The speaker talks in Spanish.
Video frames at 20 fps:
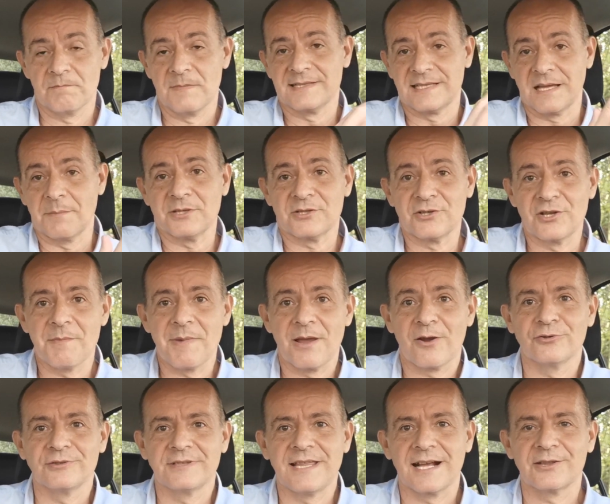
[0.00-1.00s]
esta persona
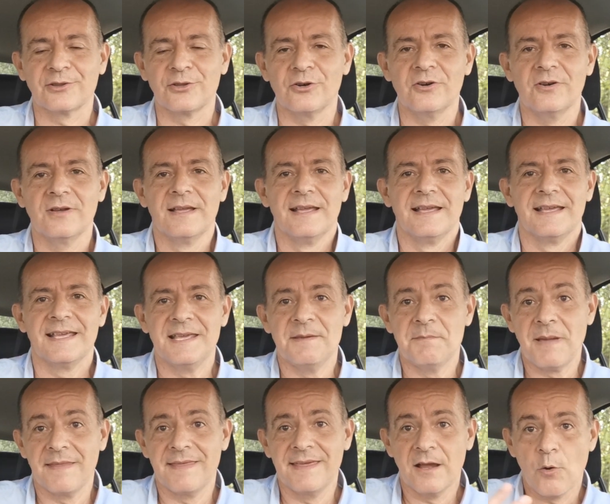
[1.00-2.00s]
me contactó
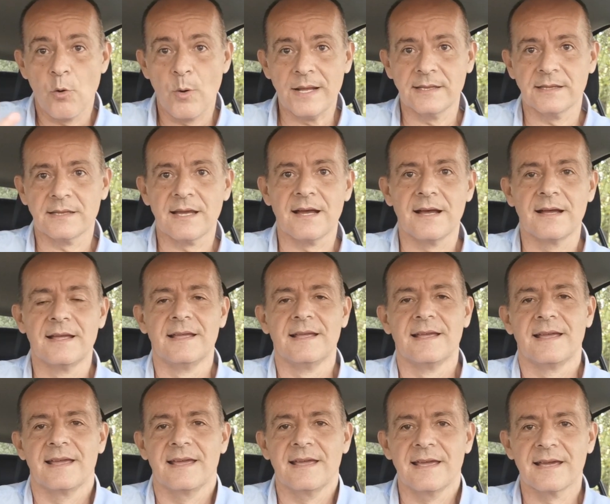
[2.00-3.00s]
y me di cuenta
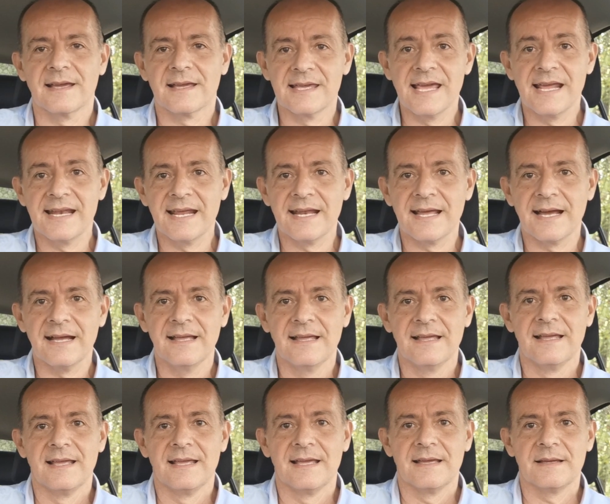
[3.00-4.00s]
eh, quién era,
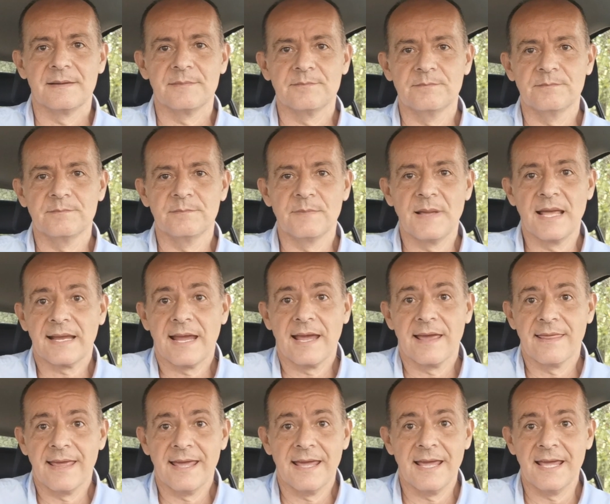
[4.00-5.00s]
me
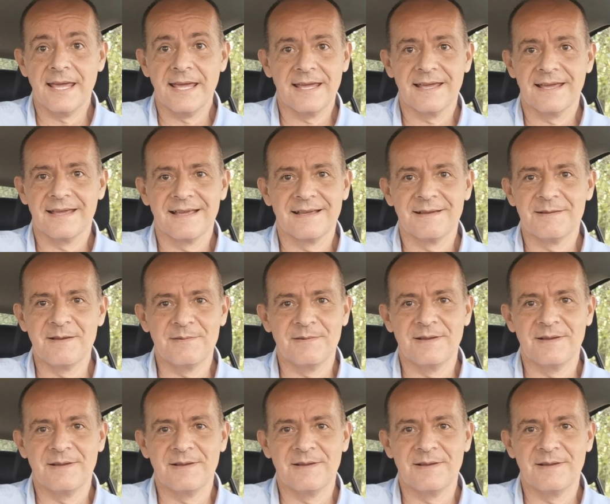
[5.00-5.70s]
quedé,